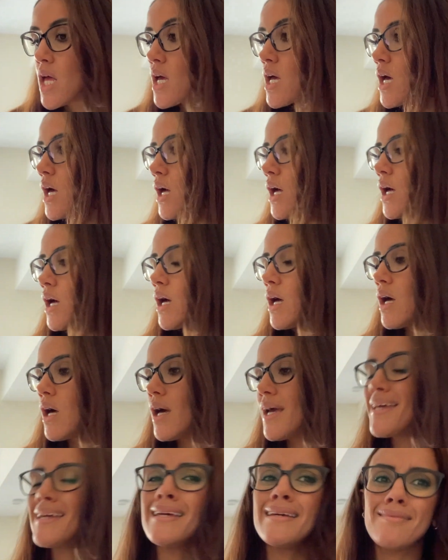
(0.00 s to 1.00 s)

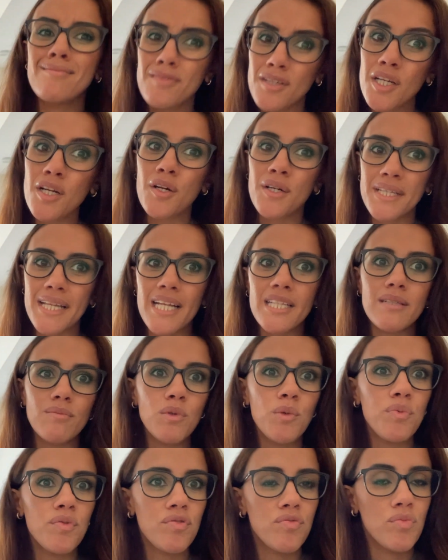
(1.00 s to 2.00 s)
Eh, vi ricordate il
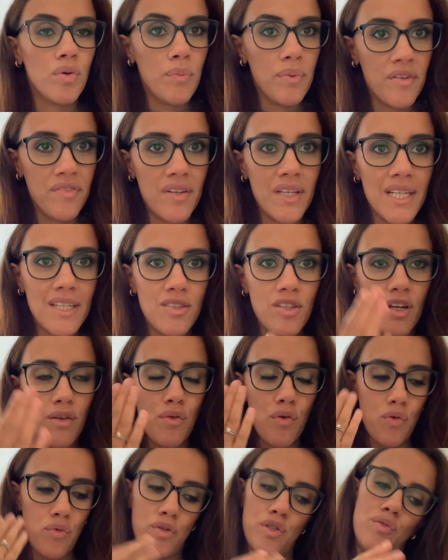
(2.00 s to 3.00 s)
mio profumo preferito che
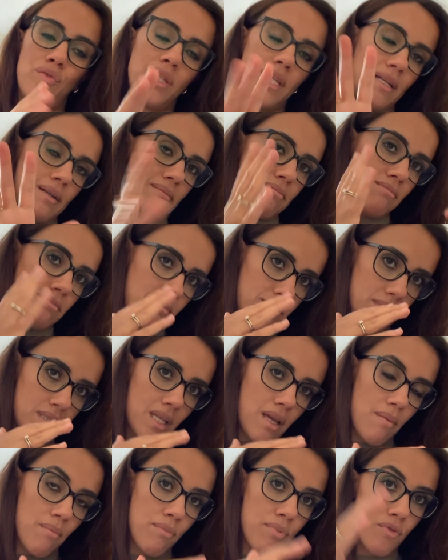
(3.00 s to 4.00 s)
avevo fatto vedere un mm,
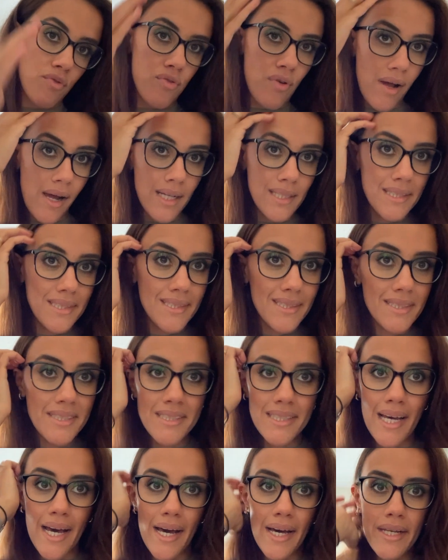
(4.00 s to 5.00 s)
tempo fa di
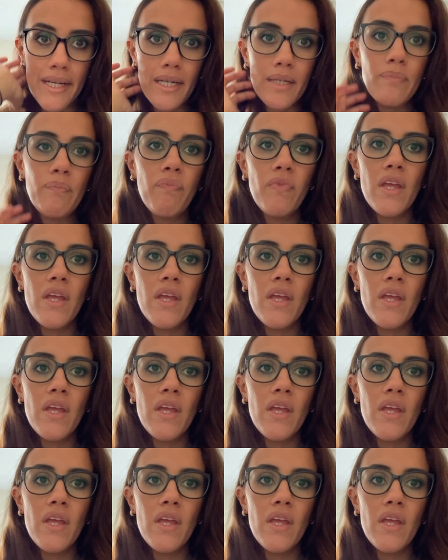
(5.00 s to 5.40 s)
Zara?